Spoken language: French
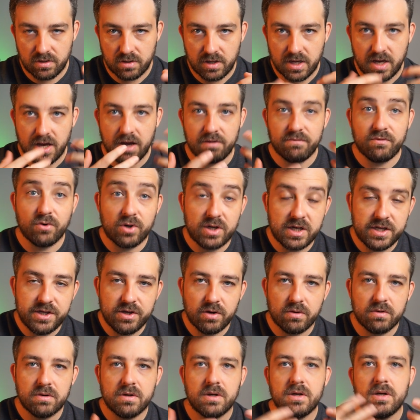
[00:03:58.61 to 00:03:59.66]
à vos
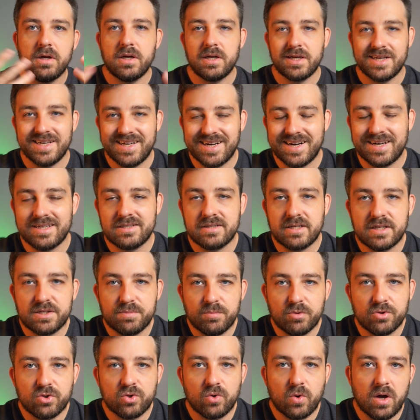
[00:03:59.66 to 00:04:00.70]
clients grâce à ce
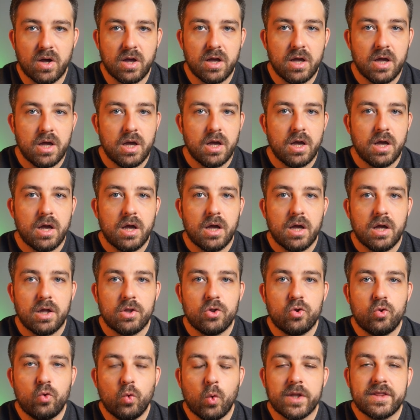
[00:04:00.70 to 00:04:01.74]
mentorat
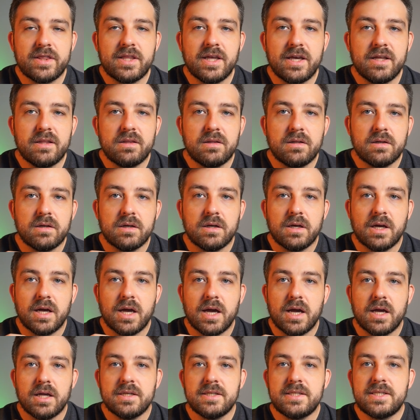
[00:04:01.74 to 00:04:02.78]
doit être
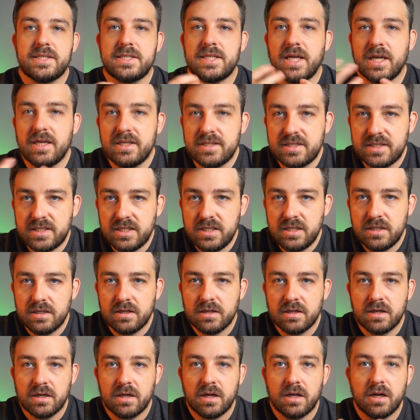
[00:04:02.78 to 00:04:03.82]
sexy
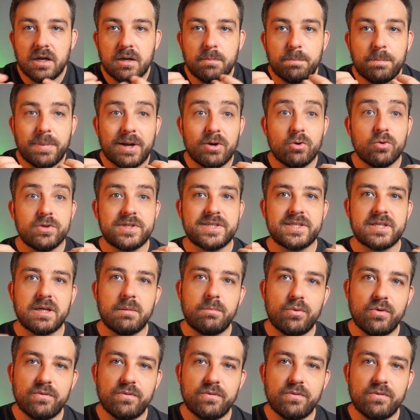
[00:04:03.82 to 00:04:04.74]
par le simple